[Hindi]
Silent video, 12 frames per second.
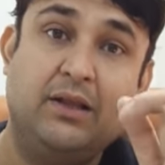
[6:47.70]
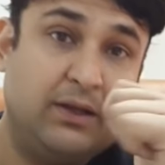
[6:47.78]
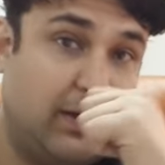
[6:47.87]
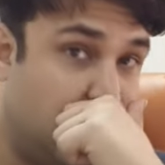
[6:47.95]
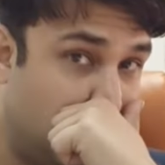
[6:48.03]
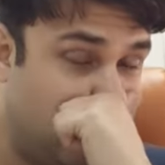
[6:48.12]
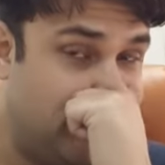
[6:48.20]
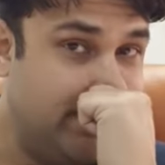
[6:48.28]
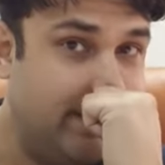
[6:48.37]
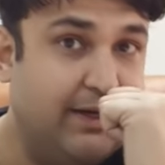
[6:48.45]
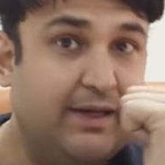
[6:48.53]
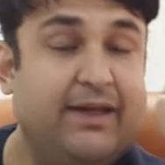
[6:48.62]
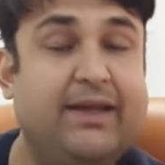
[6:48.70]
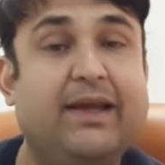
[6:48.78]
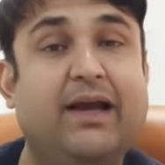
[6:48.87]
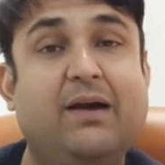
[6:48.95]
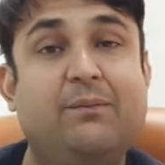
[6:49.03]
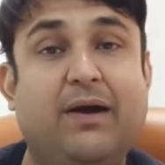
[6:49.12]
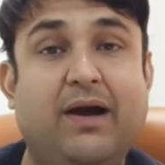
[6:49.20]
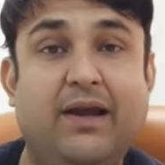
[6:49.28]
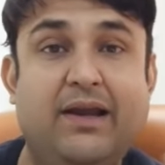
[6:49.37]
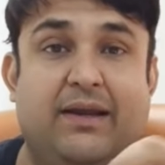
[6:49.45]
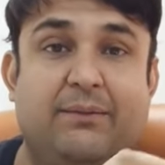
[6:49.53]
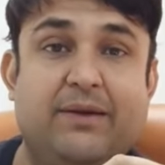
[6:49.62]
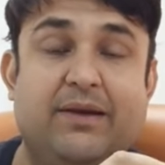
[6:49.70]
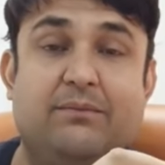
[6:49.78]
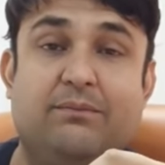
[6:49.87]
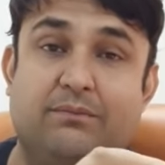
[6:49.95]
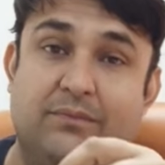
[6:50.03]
कल को ये नहीं कि आप आए कि भैया